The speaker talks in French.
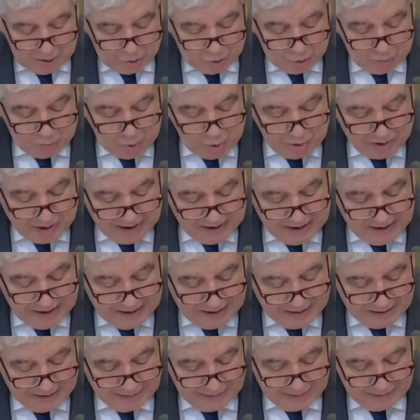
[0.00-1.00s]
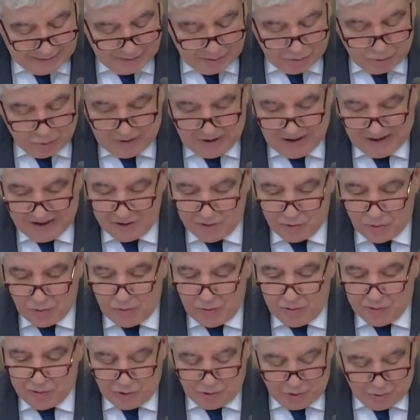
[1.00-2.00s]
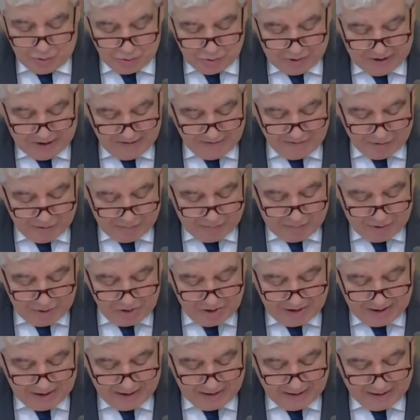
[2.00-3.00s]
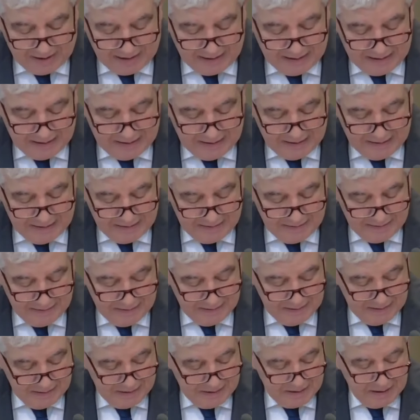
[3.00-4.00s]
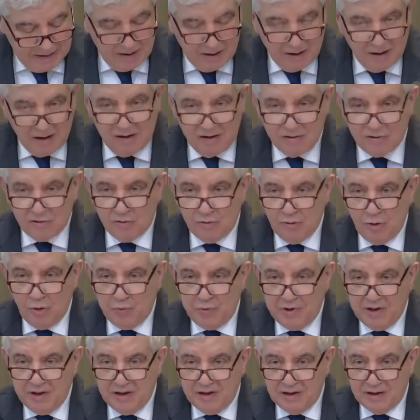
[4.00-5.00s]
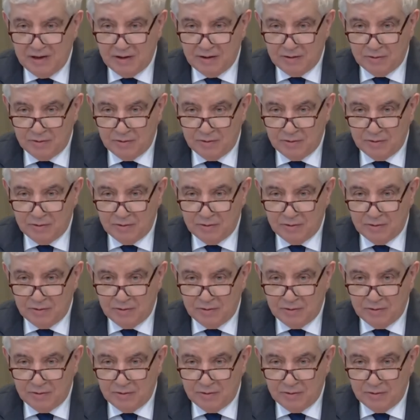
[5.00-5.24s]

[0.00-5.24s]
Le mot-clé de la résolution de l'Assemblée générale est celui